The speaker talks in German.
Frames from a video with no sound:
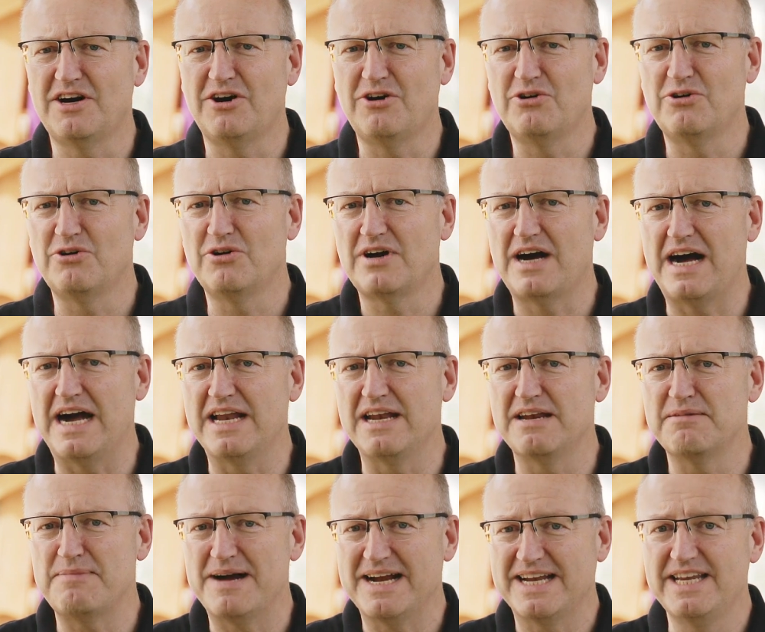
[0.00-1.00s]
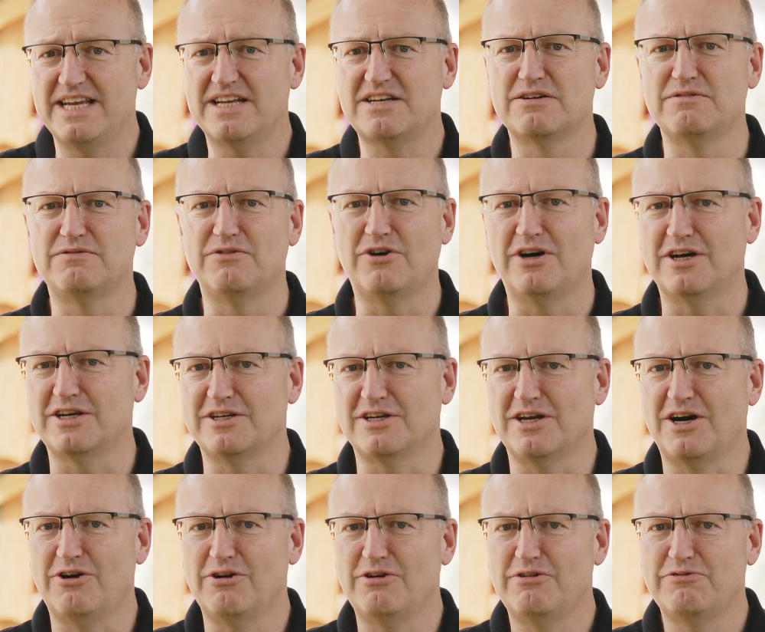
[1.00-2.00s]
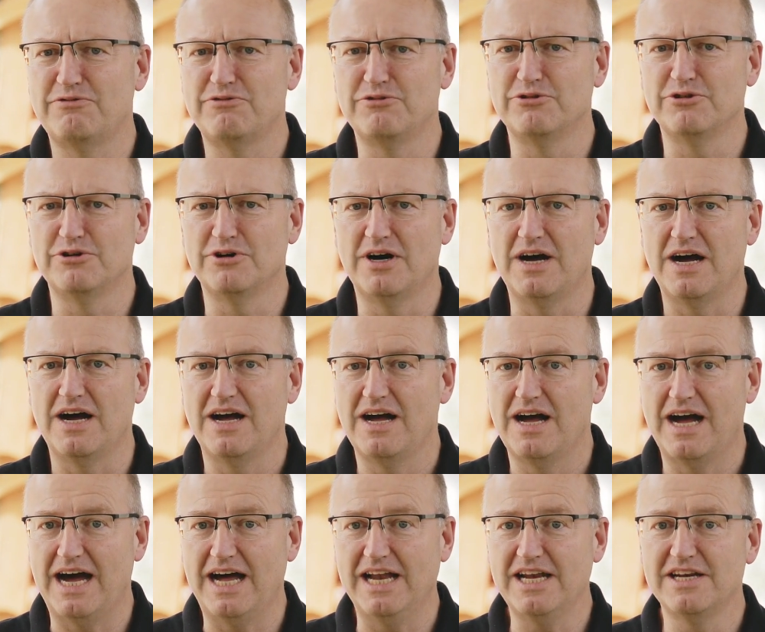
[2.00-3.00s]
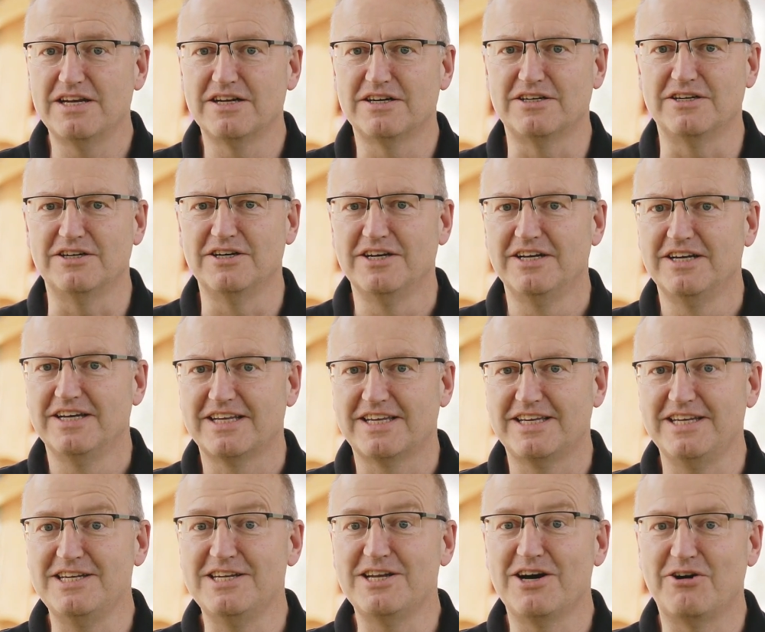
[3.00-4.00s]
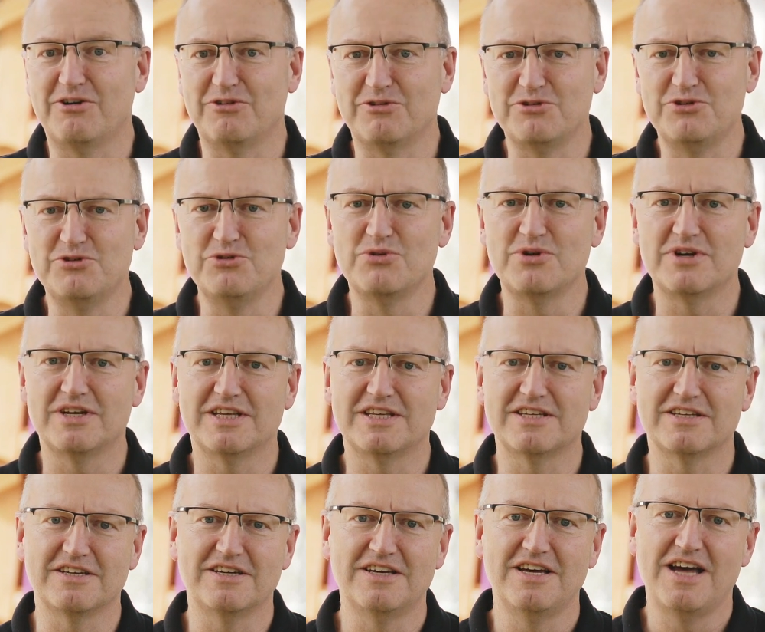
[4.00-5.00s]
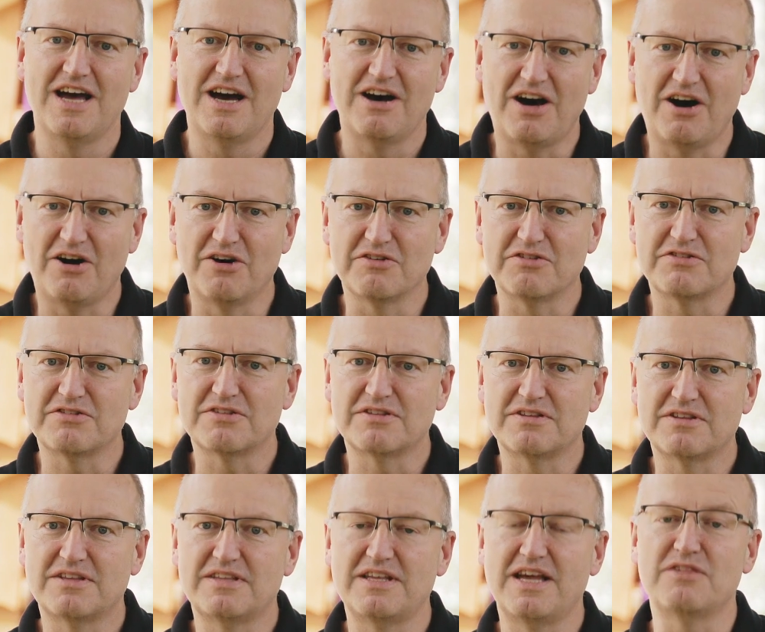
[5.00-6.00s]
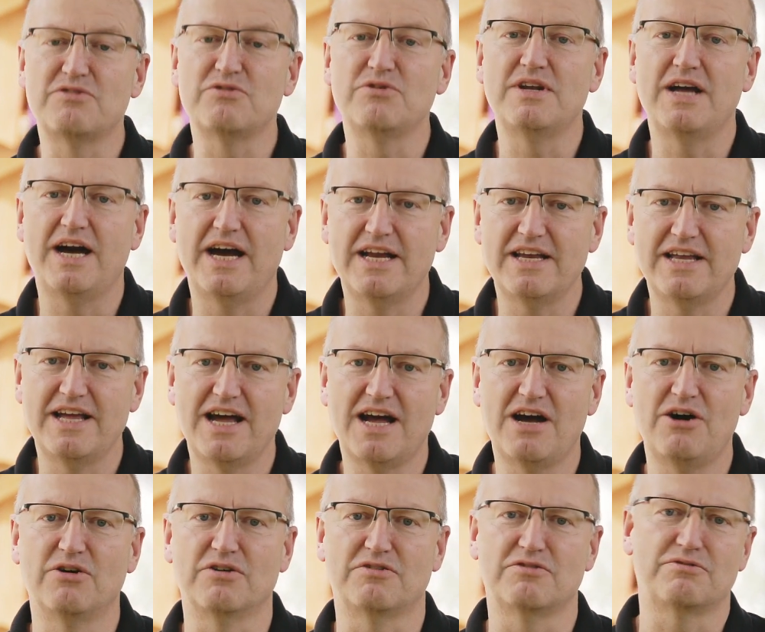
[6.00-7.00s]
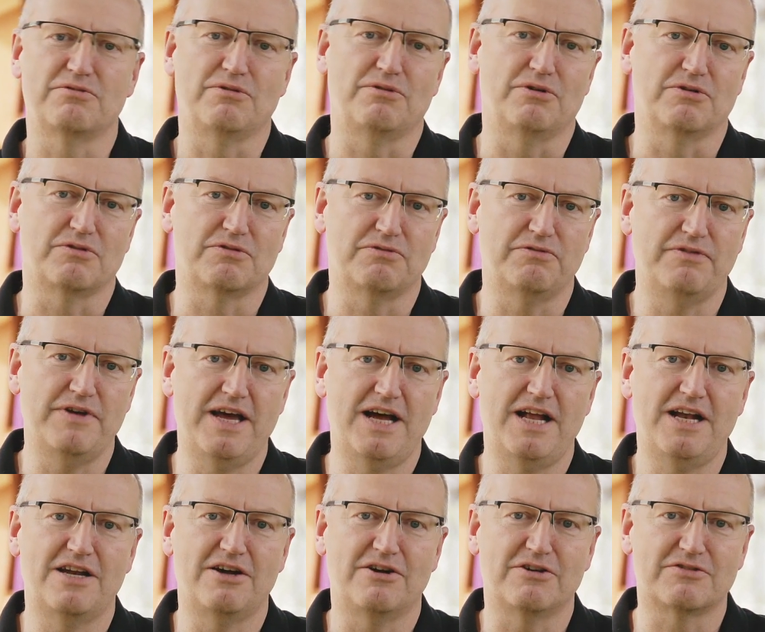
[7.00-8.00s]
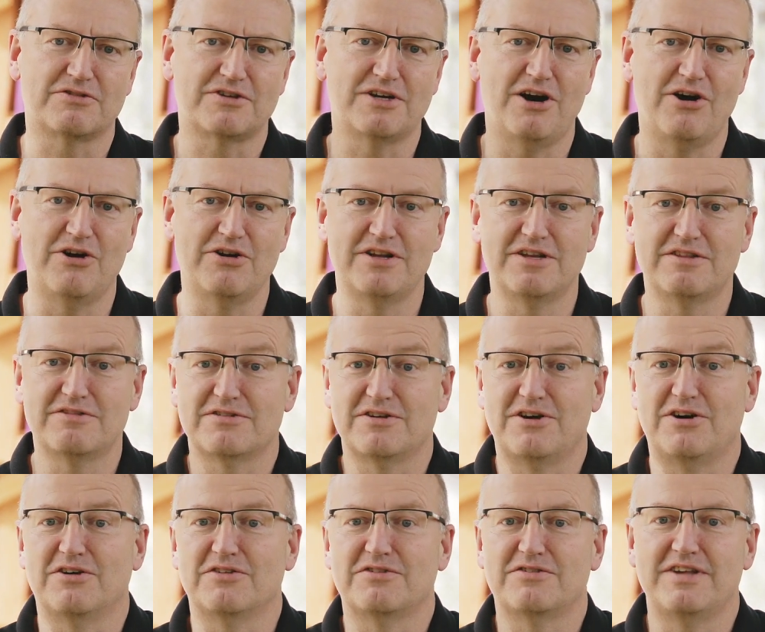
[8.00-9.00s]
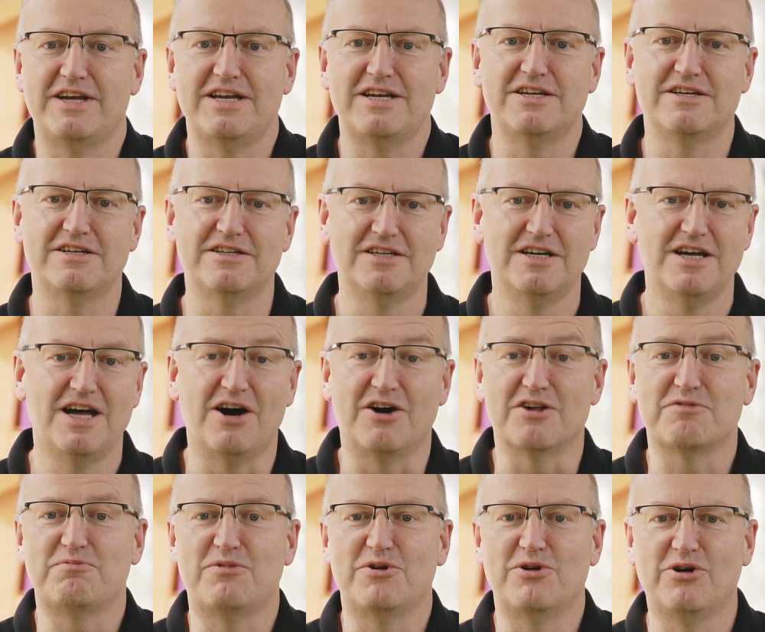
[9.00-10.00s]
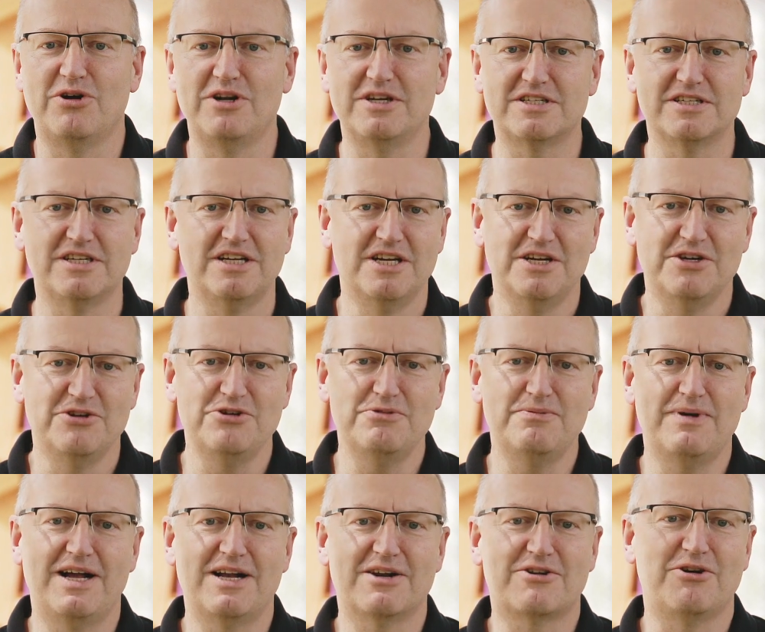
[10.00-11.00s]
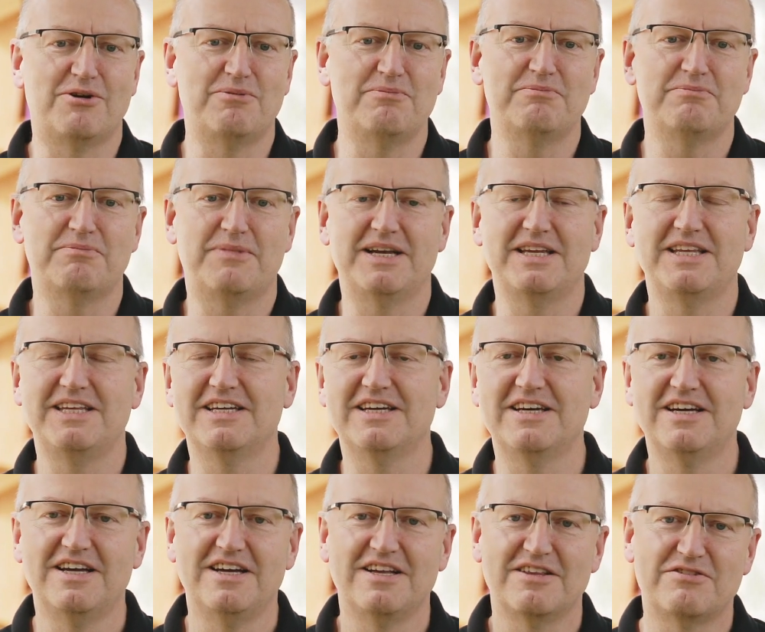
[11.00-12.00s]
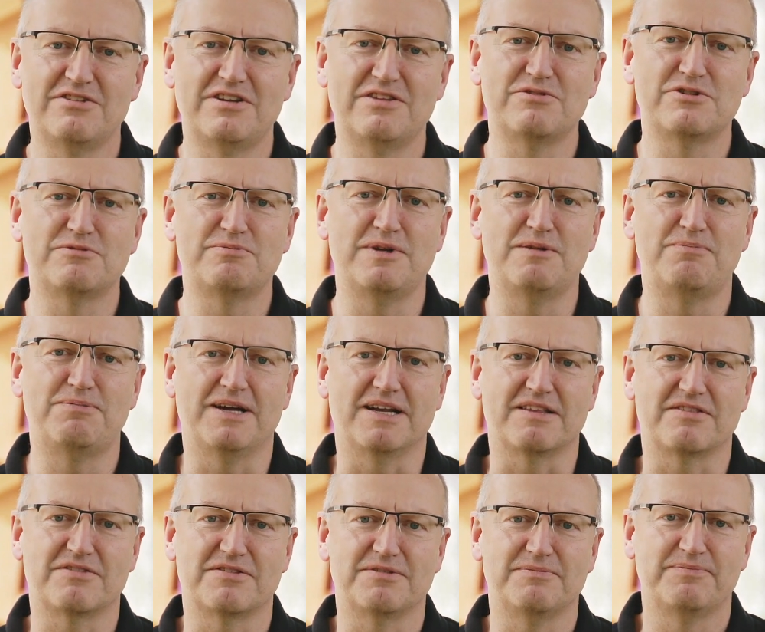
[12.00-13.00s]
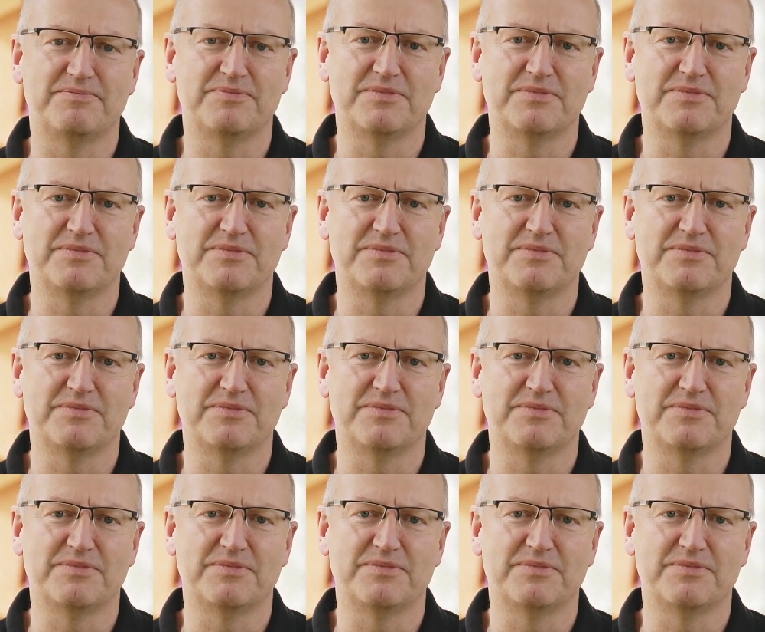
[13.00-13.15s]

auch ein Magnet geworden, auch für andere Kinder und Jugendliche aus der Söhnheide heraus. Aus Ferl, aus Kaunitz, aus Sende, aus Bonholte. Überall kommt man hier zu diesem Spielplatz.